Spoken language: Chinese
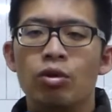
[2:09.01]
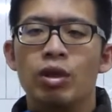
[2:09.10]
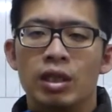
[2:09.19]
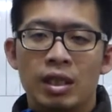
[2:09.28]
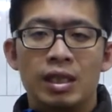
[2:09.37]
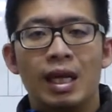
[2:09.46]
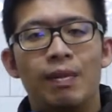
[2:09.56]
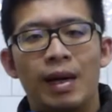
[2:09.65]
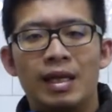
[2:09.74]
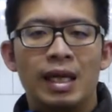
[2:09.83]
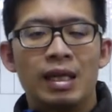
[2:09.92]
如果你是这一
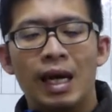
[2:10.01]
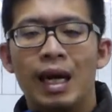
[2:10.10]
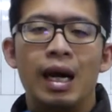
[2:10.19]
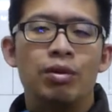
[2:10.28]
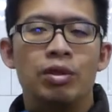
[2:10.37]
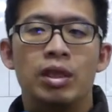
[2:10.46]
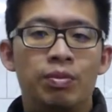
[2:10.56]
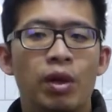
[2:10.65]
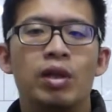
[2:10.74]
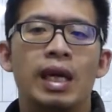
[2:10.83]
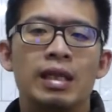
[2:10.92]
把枪的爱好者，你
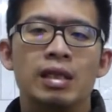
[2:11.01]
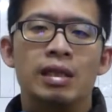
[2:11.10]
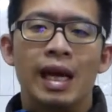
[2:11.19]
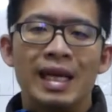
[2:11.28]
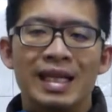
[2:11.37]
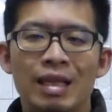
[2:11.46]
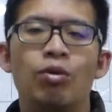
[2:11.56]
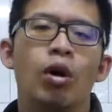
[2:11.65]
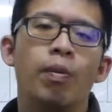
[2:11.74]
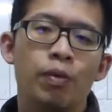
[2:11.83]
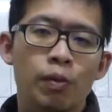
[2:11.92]
不用担心，它一定
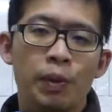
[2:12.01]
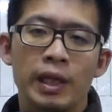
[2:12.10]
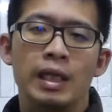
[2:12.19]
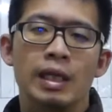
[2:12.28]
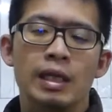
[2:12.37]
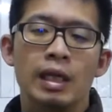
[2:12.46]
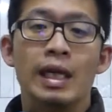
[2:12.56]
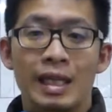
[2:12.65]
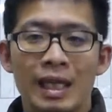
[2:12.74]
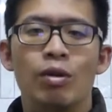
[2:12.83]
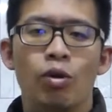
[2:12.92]
会有补品的，一
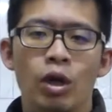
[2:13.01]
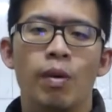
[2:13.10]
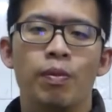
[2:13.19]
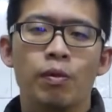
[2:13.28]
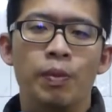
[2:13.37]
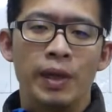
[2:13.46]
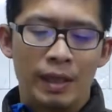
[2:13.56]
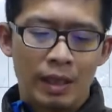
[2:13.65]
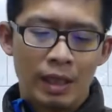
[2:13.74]
定会有补品。